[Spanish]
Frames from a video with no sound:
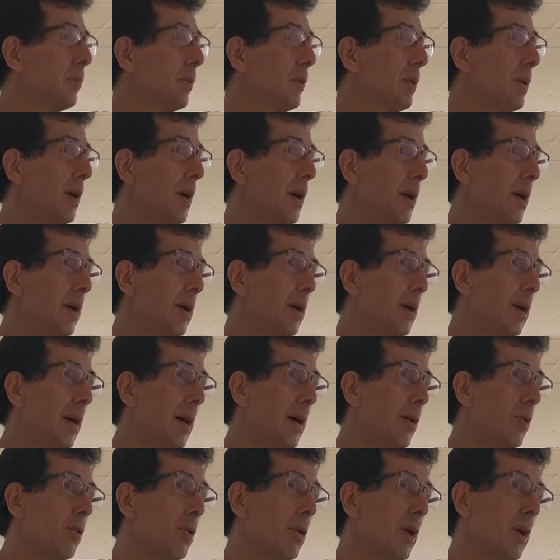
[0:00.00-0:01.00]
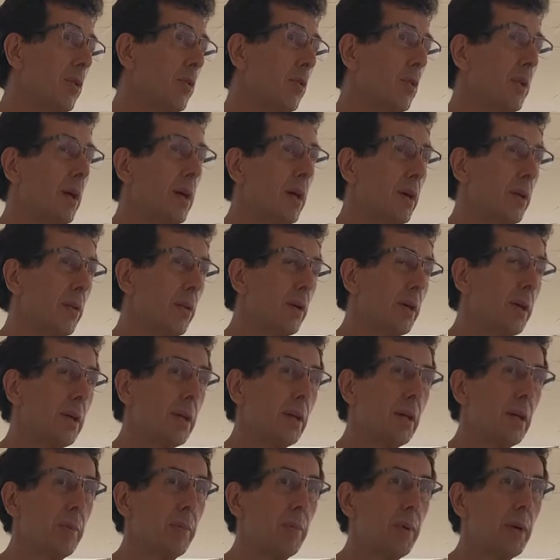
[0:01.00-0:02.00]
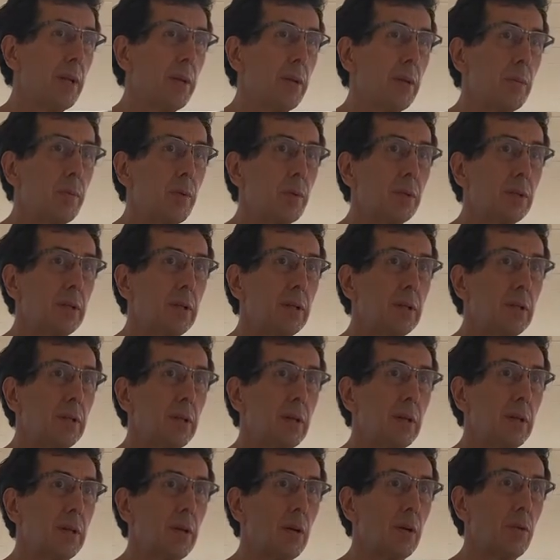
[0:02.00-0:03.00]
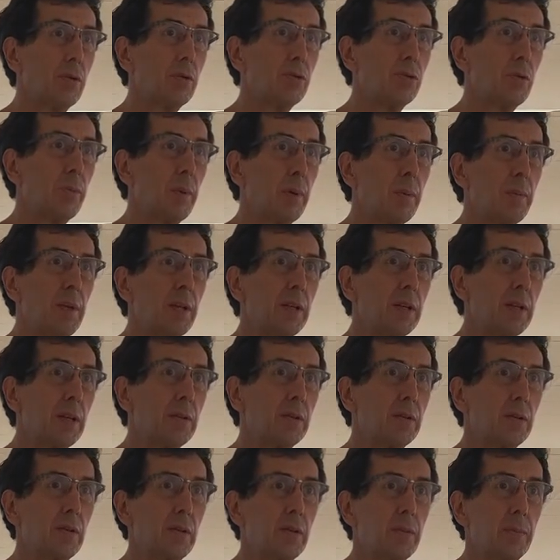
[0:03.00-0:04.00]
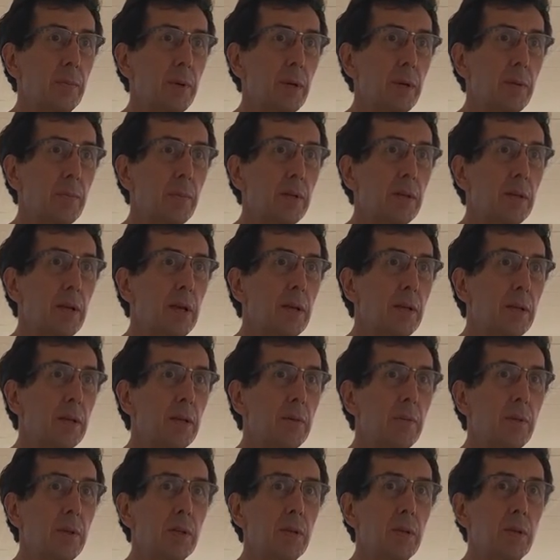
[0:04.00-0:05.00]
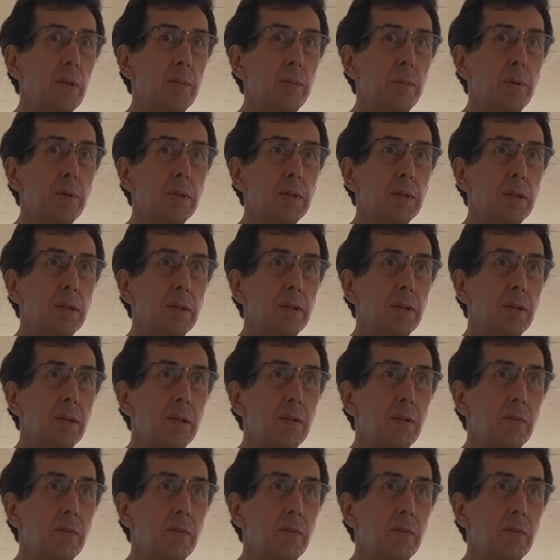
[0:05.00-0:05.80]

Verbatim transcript: pues hago ayudas erogénicas para deportistas y hago suplementación para aumentar el rendimiento de deportistas.